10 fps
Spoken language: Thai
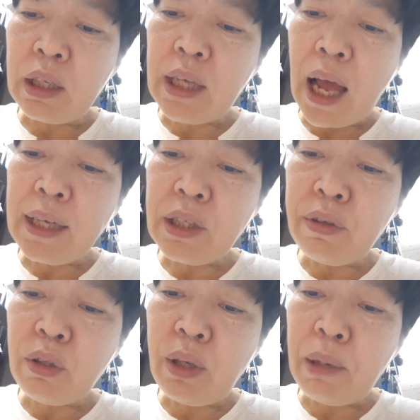ย้ายชี
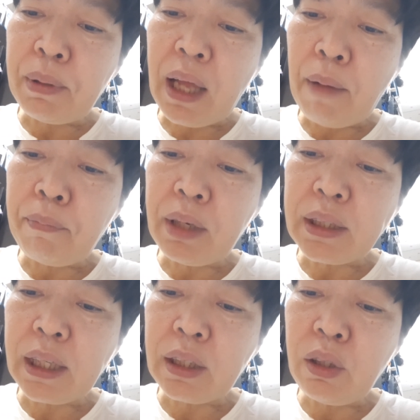วิตตัวเองไปทำเก
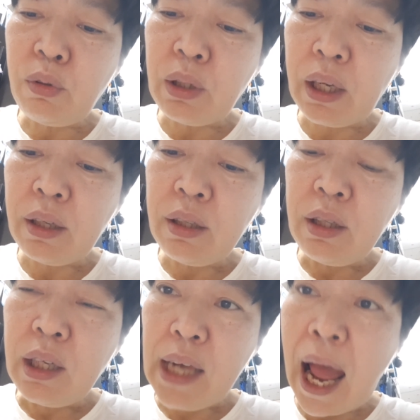ษตรที่นู่นเนี่ย
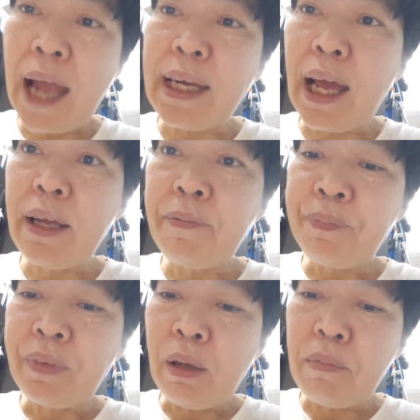ได้นะ
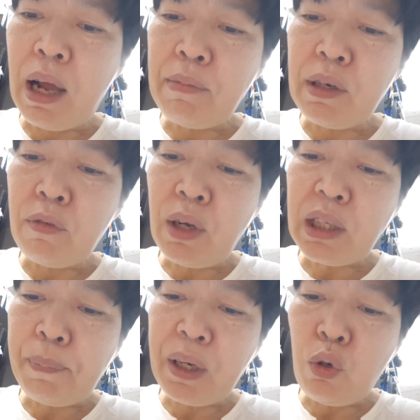นำว่า
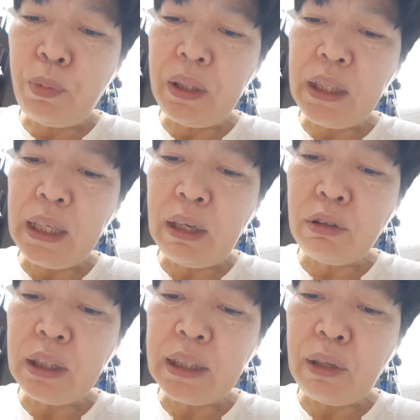จะไปดูพื้นที่เขา
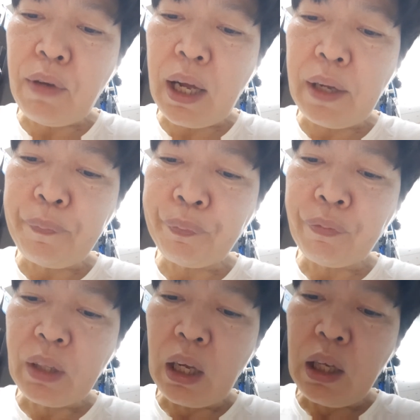จริงๆ ว่า
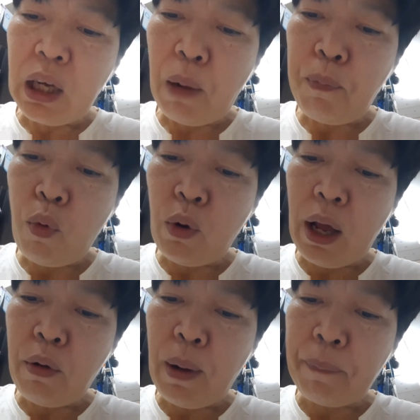เขาปลูก
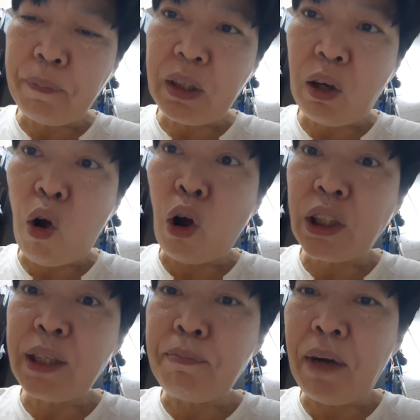แล้วแบบจะขอ
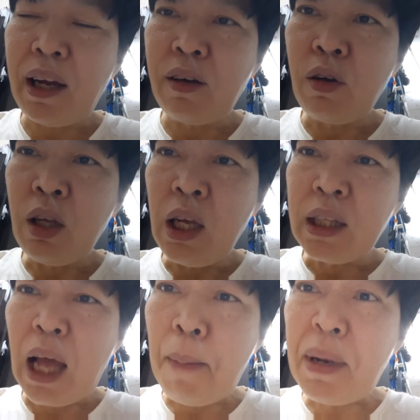ชิมอะ
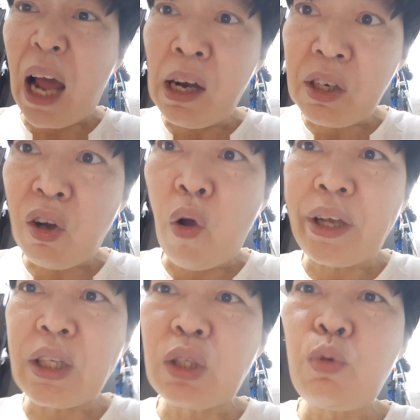ถ้ามันอร่อย
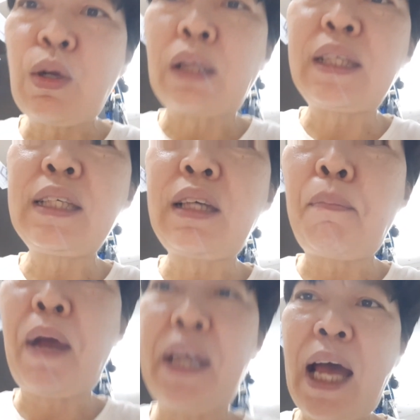สู้กับที่เชียง
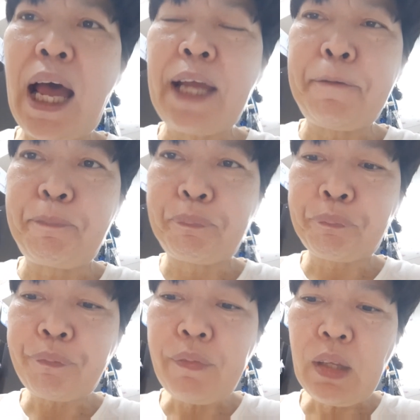ใหม่ได้
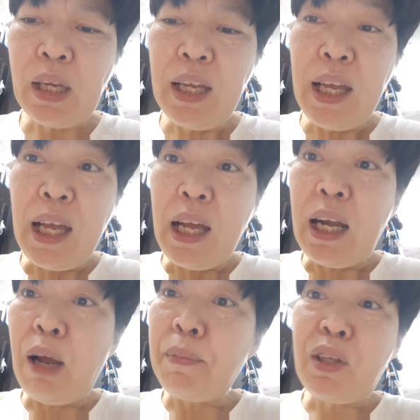
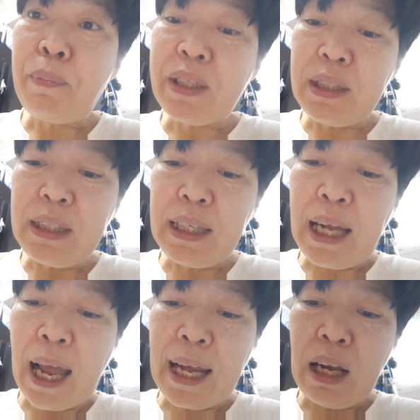เราไม่ต้องไปซื้อที่
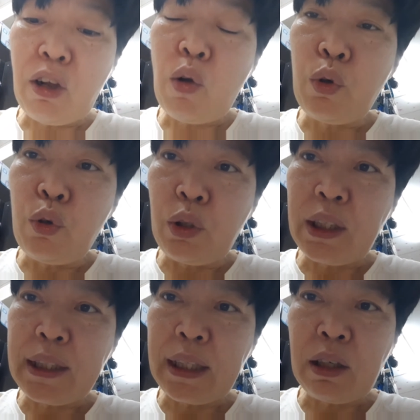ไกลแล้วเราก็หนุนเก
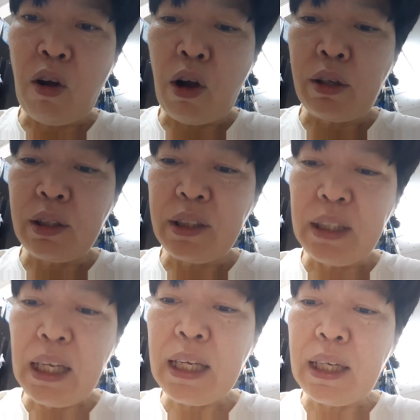ษตรกร
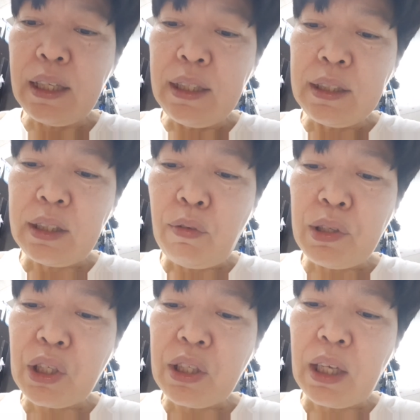ที่จังหวัด
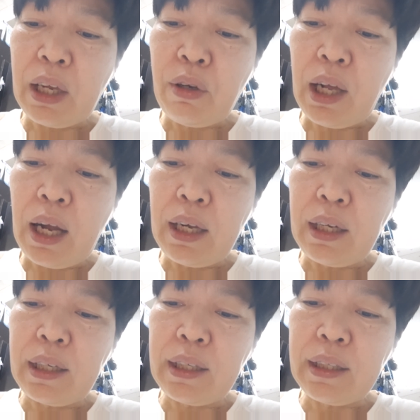ศรีสะเกดด้วยกันเล
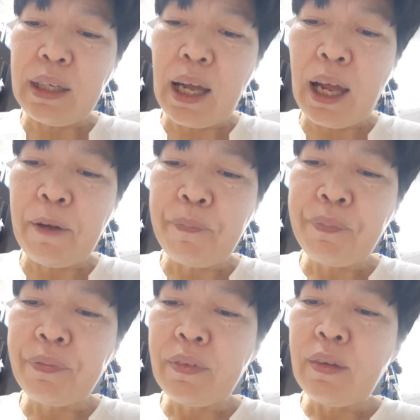ย นะคะ
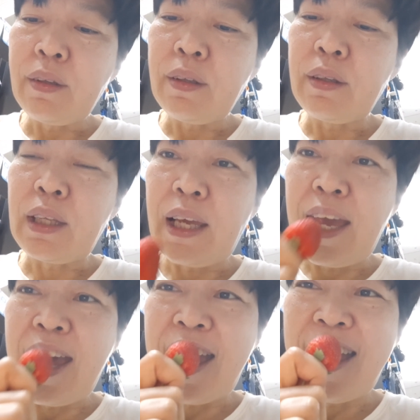เย่